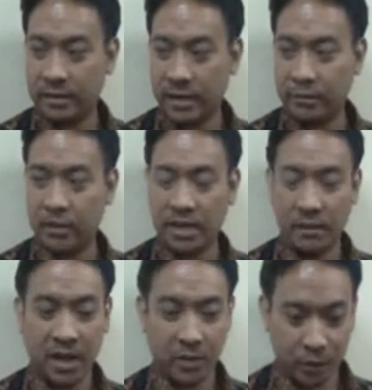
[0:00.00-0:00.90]
ya
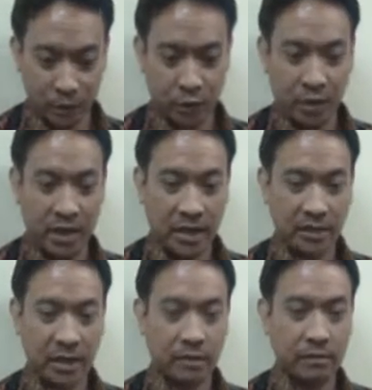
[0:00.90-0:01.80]
bersama KPPU juga
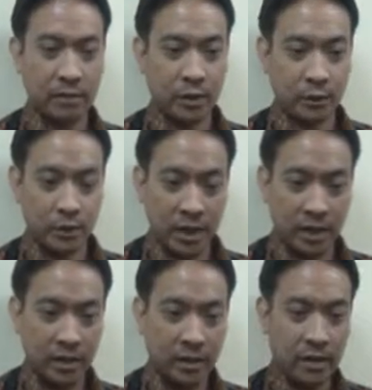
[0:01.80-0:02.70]
diajak diundang